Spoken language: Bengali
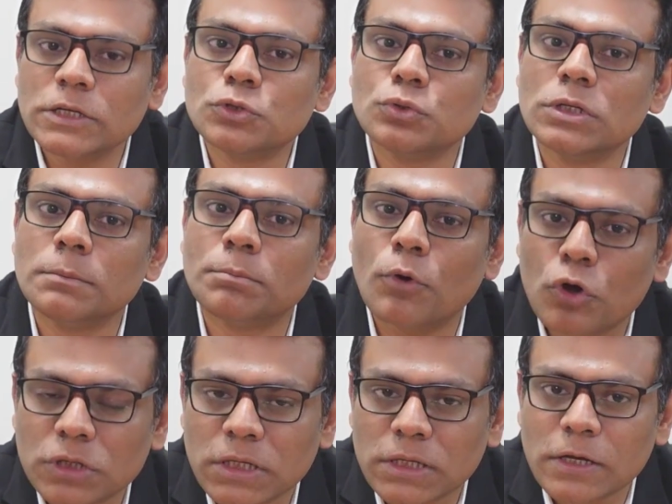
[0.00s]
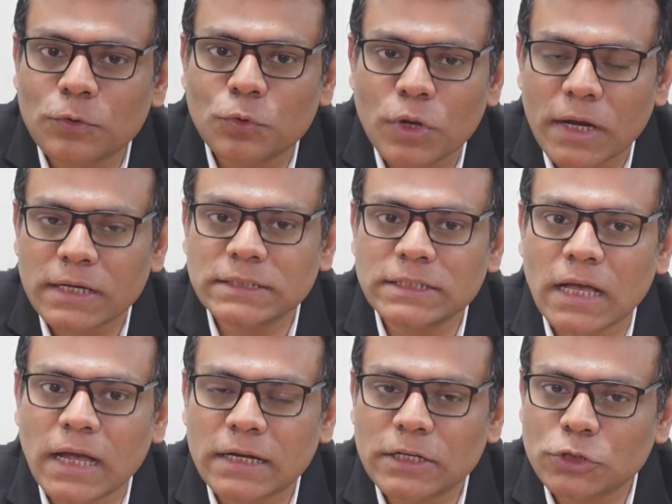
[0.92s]
কিছুদিন পর থেকে কোনো একটা
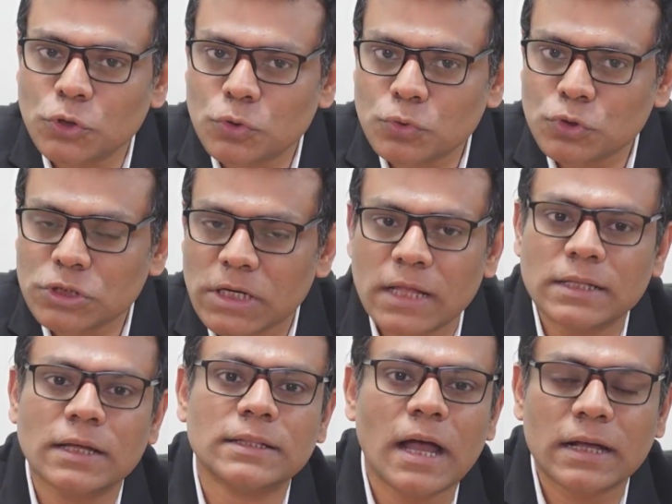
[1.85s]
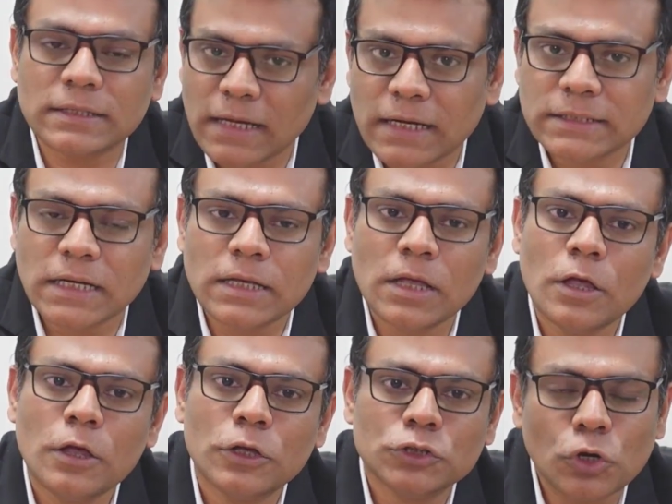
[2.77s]
জায়গায় একটা ছোট সাদা দাগ দেখা যায়
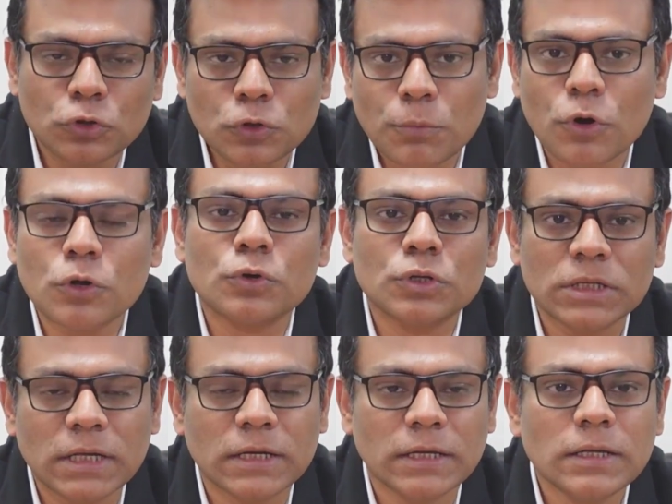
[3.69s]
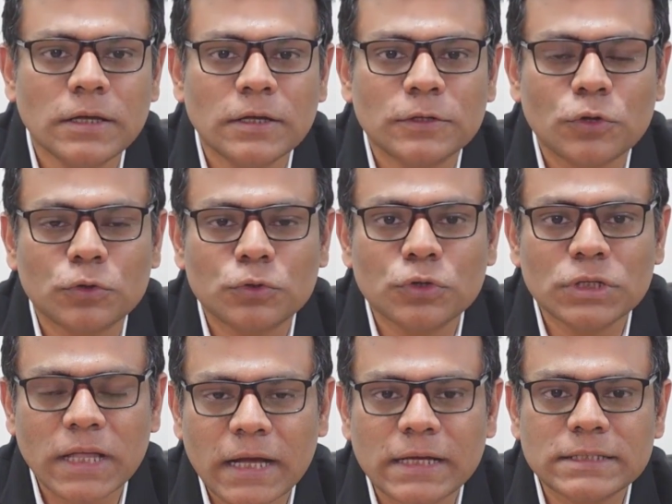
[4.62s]
যত বড় হতে থাকে ততই
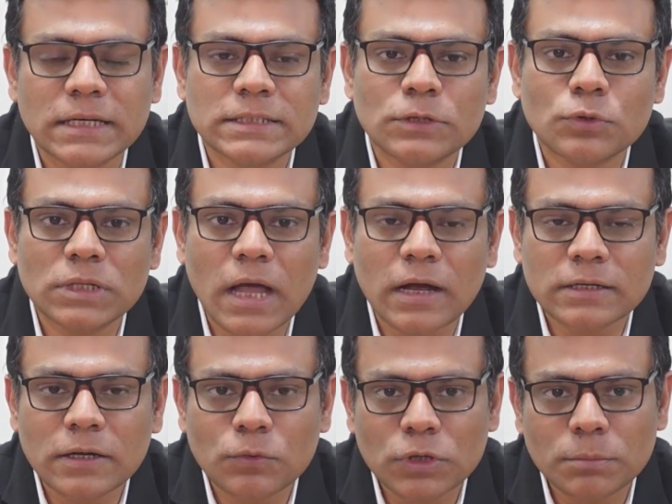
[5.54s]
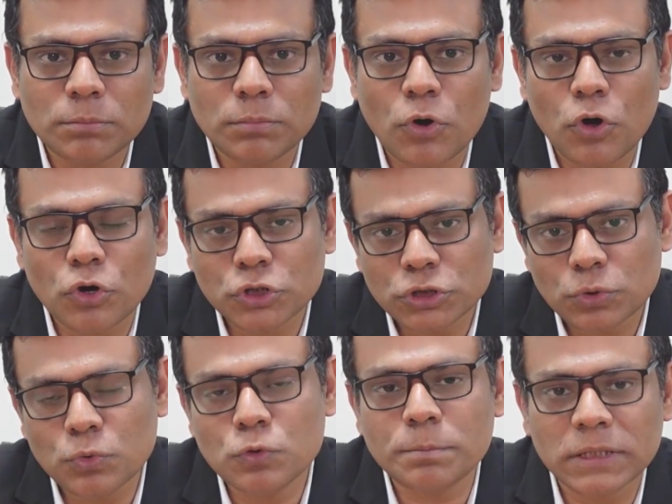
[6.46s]
দেখা যায় যে ওই দাগটা ওই বয়স
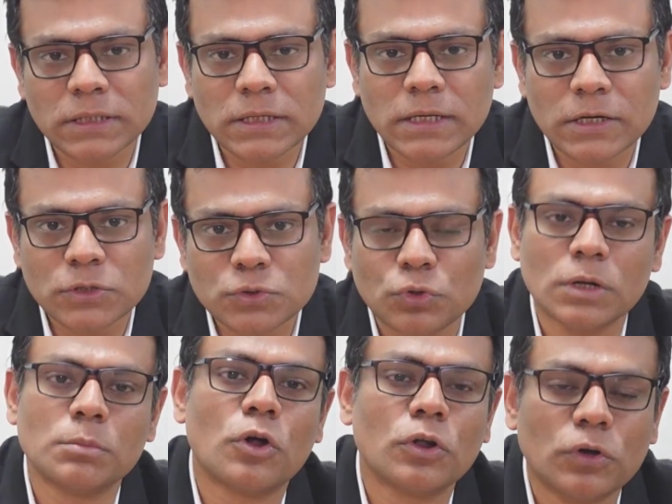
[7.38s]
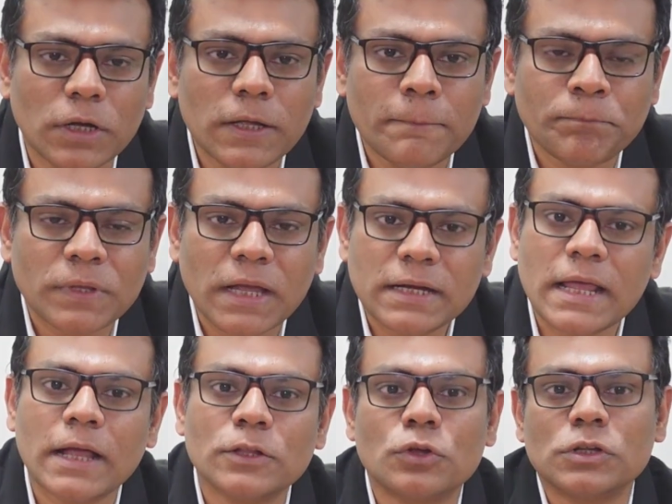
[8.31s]
অনুপাতেই একটু করে বড় হয় এটা
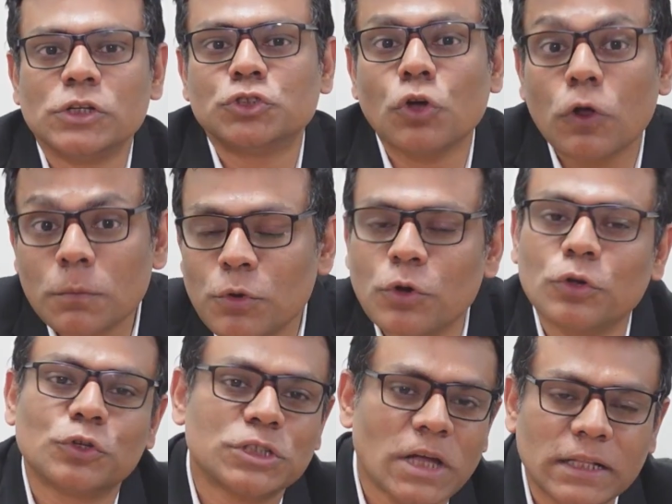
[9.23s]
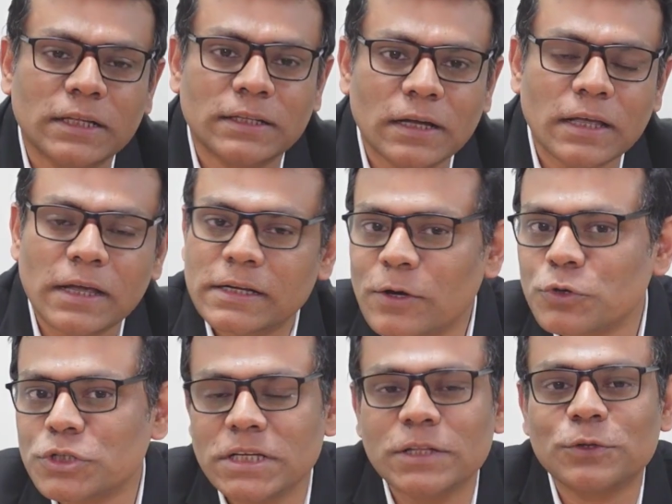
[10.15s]
এক ধরনের জন্মগত সাদা দাগ এটাও
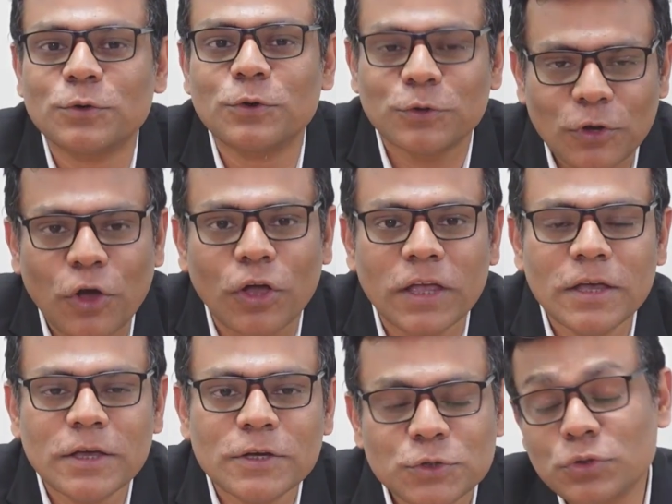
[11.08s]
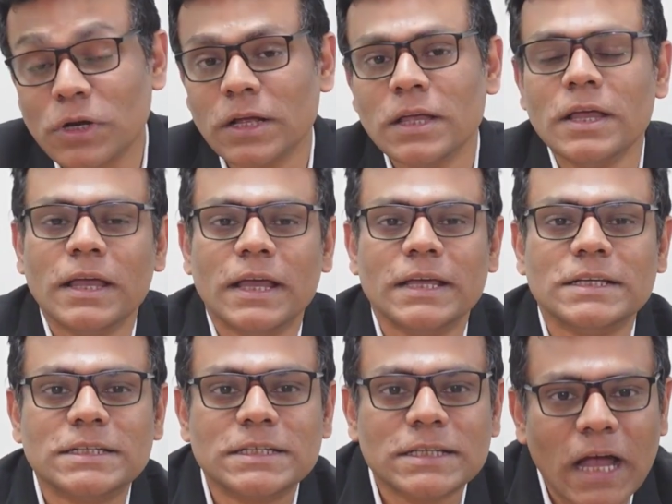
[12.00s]
শ্বেত রোগ নয় সুতরাং এই
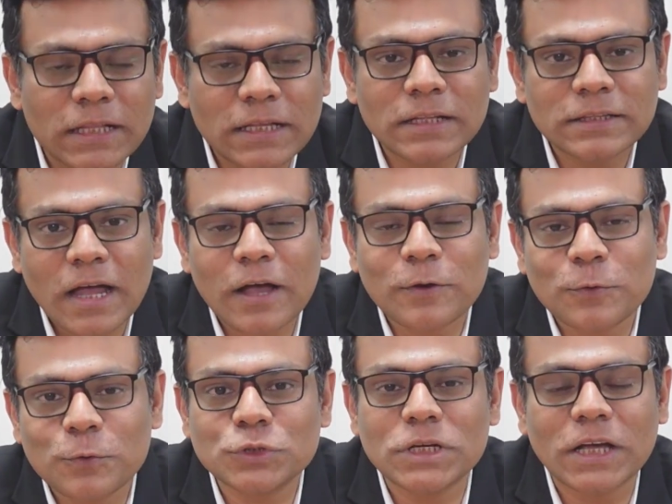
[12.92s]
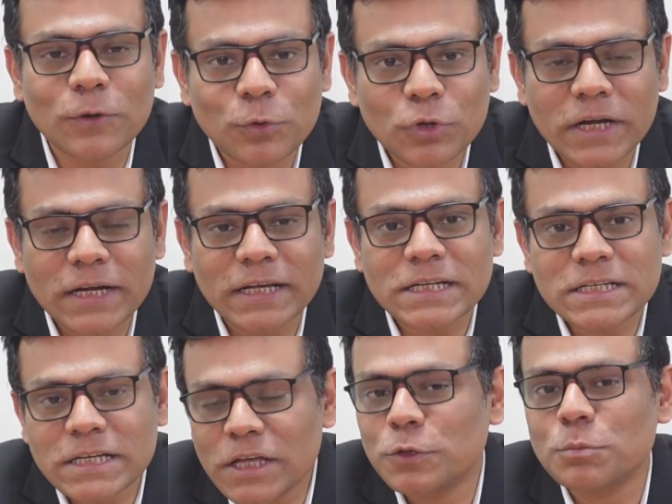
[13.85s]
সাদা দাগ কোনো জায়গায় হলে এটাকে
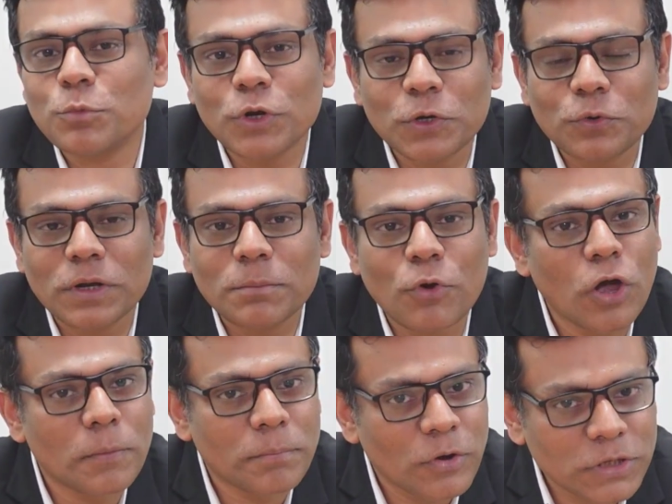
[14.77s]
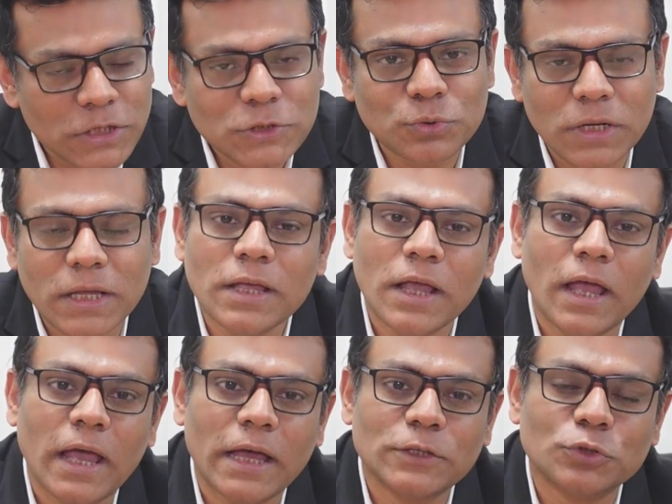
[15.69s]
শ্বেত মনে করে ভয় পাওয়ার কিছু নেই
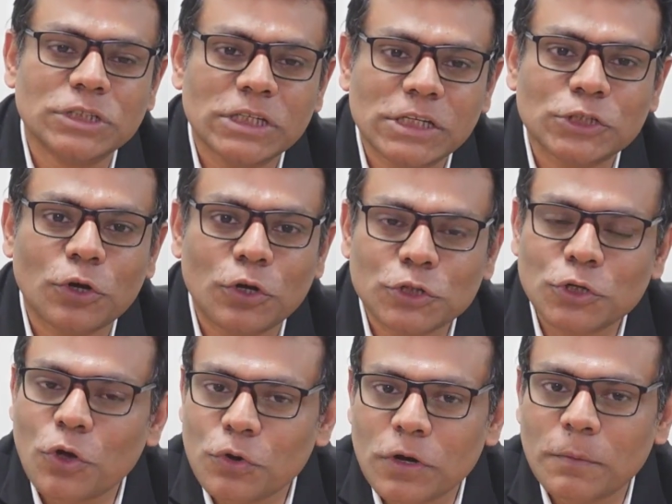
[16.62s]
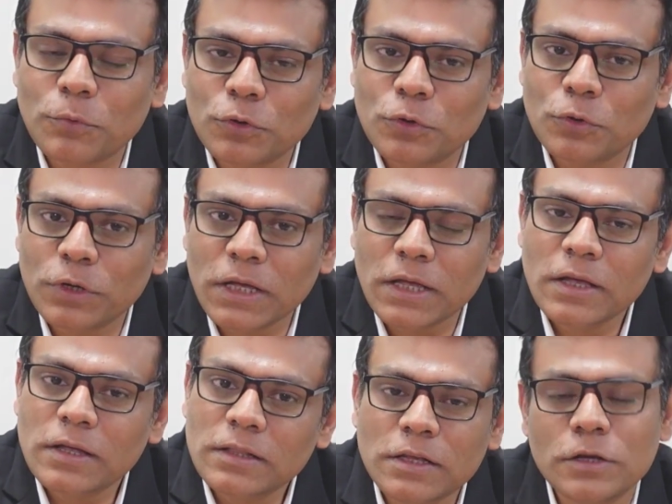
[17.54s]
একজন চিকিৎসকের শরণাপন্ন হয়ে
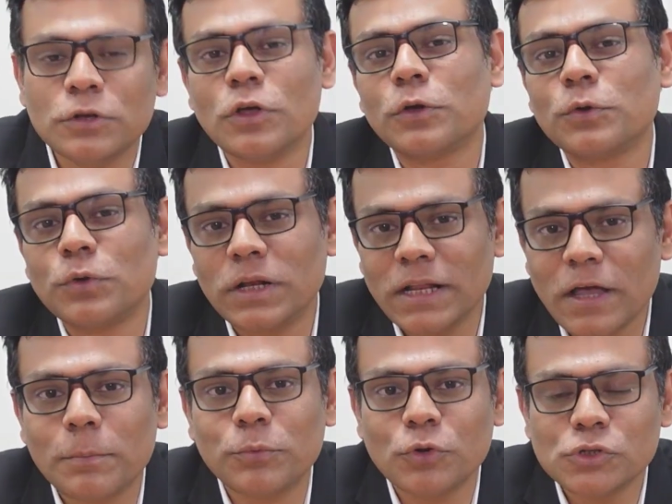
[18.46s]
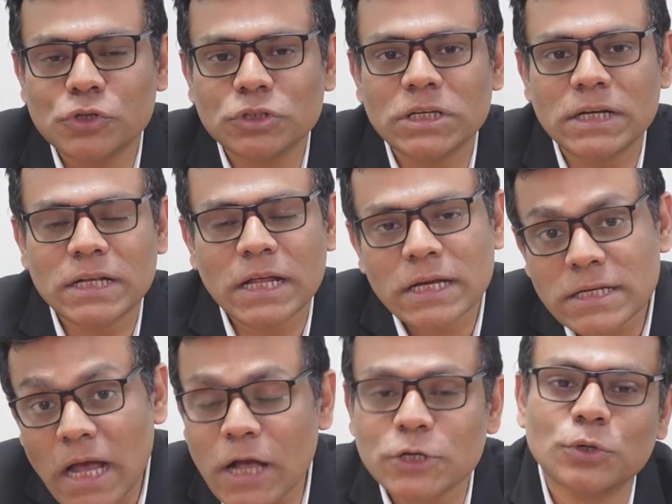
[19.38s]
নির্ণয় করে নেওয়া প্রয়োজন যে
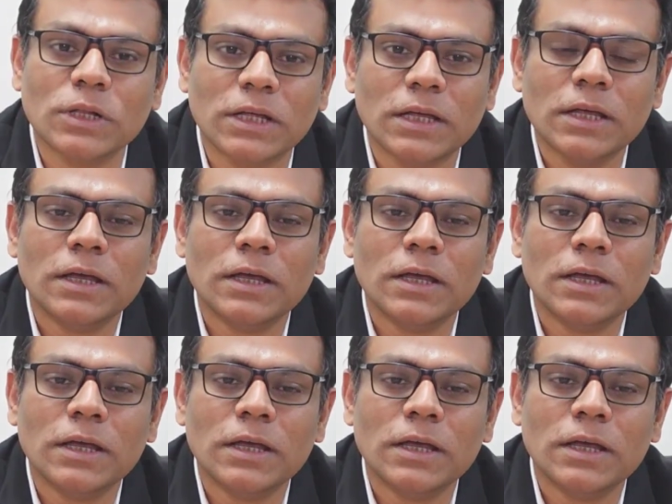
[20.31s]
এটা আসলে